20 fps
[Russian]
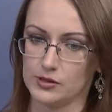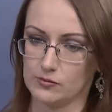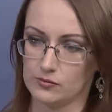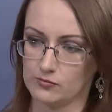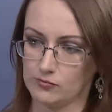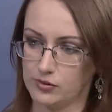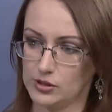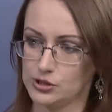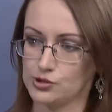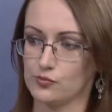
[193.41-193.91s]

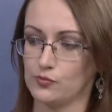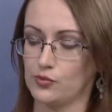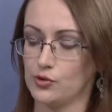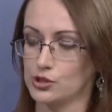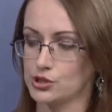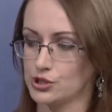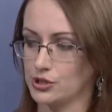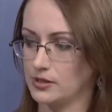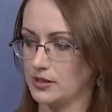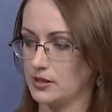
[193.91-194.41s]
больш,
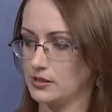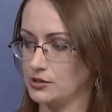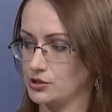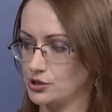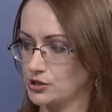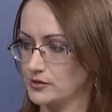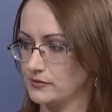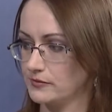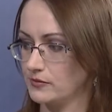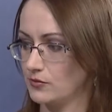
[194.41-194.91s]
большее
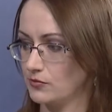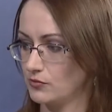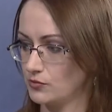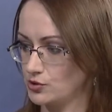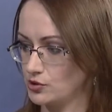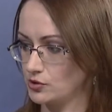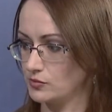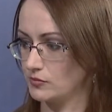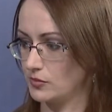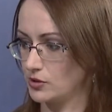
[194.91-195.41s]
количество,
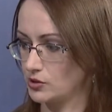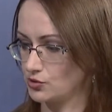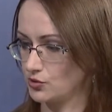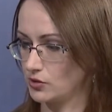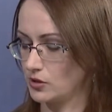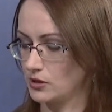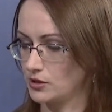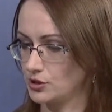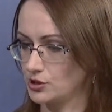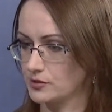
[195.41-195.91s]
очень
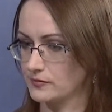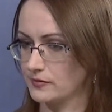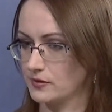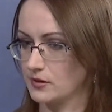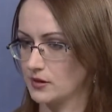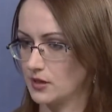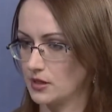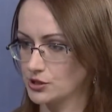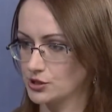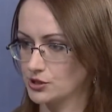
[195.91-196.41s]
большое количество
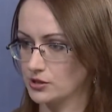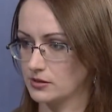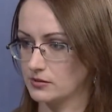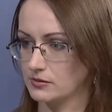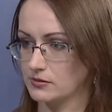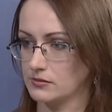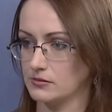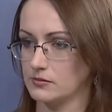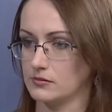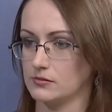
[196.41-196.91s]

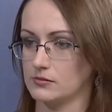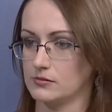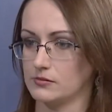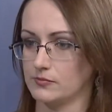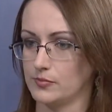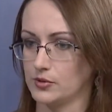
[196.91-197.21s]
граждан э,